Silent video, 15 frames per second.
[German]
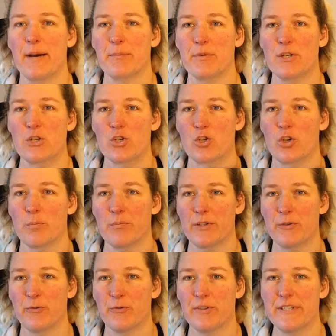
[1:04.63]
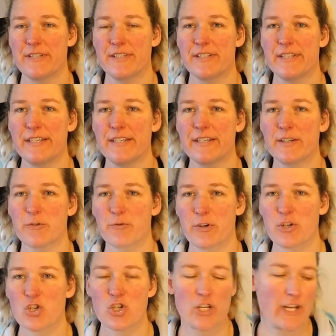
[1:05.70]
habe ich schon mit Flieseline
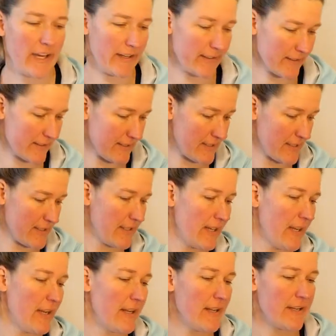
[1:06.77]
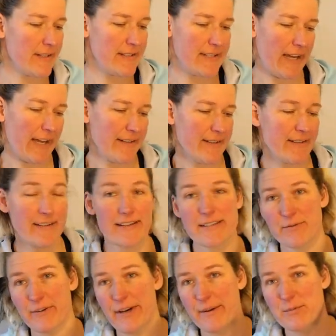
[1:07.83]
verstärkt. Dann,
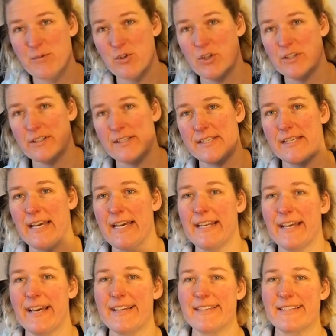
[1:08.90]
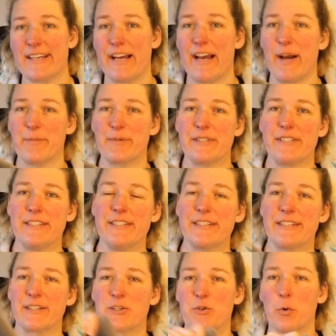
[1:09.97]
das war ein besonderes Highlight, habe ich
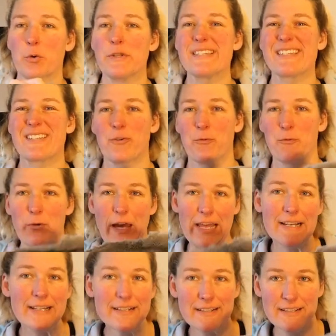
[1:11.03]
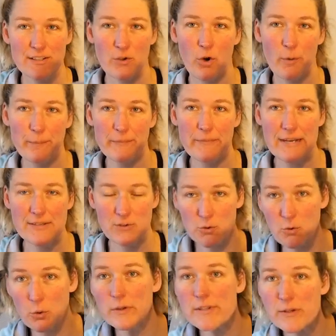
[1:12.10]
hier Kunstfell genommen. Also
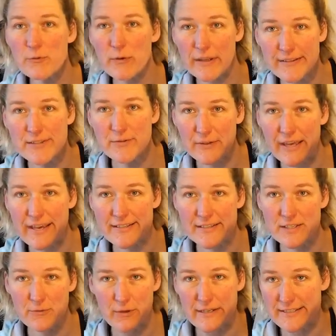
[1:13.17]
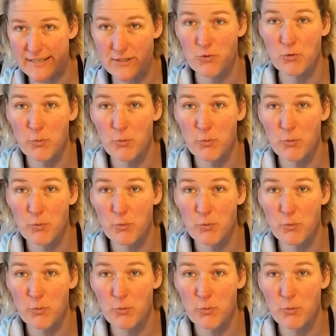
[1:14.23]
Kunstfell ist wie echtes Fell. Ich hatte